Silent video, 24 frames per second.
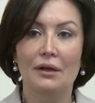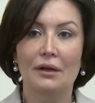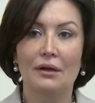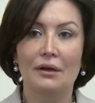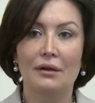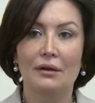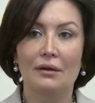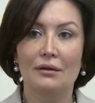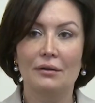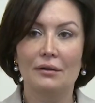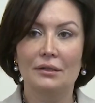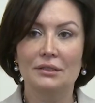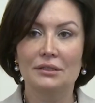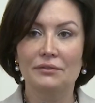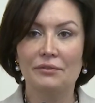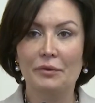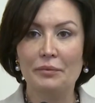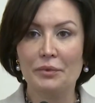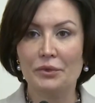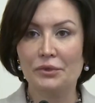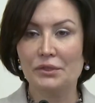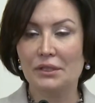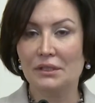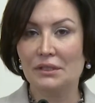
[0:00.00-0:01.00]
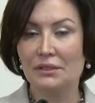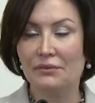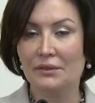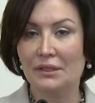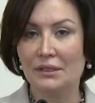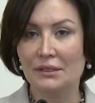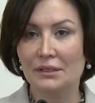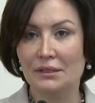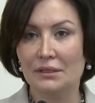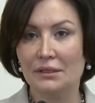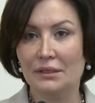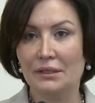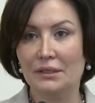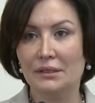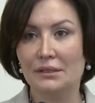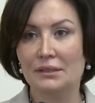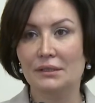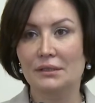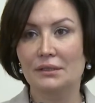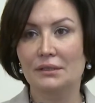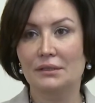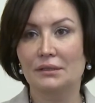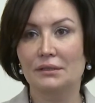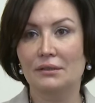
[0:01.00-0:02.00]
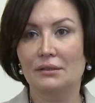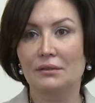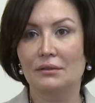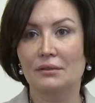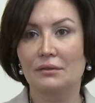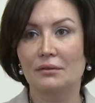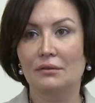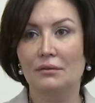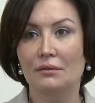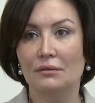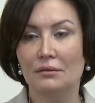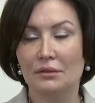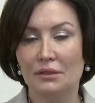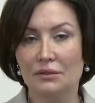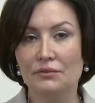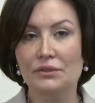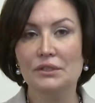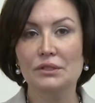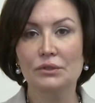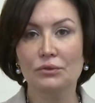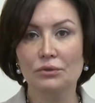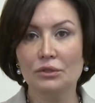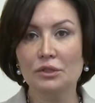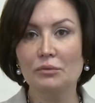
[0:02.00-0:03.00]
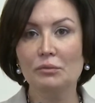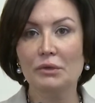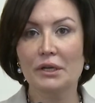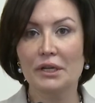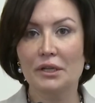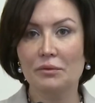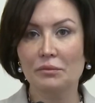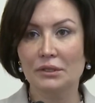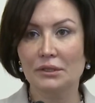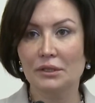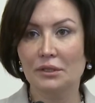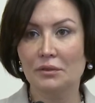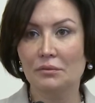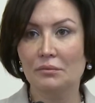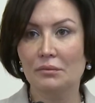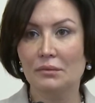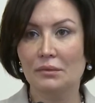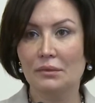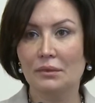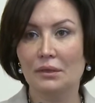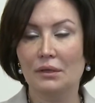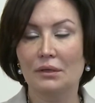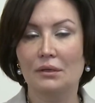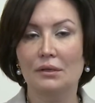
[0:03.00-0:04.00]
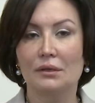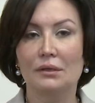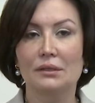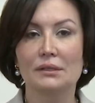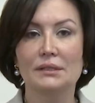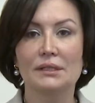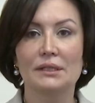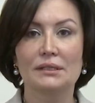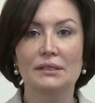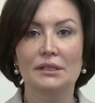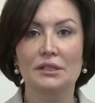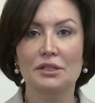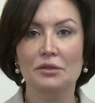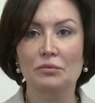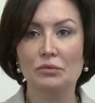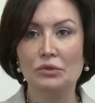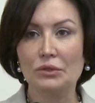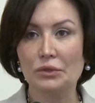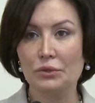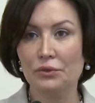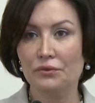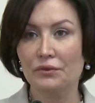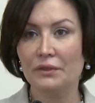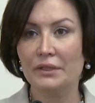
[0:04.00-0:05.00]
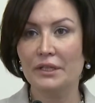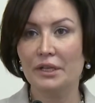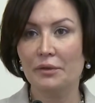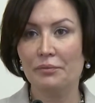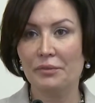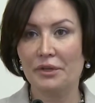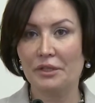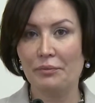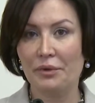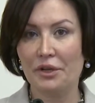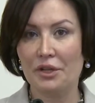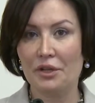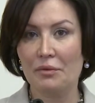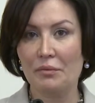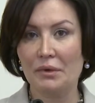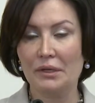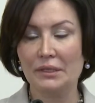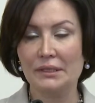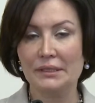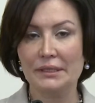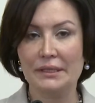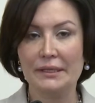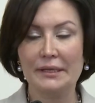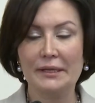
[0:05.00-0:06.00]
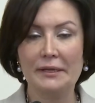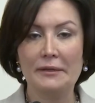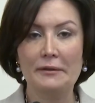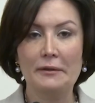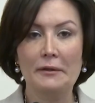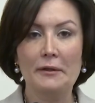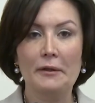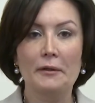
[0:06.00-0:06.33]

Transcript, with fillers: Это вопросы, связанные с инвестиционным климатом, созданием условий для предпринимателей,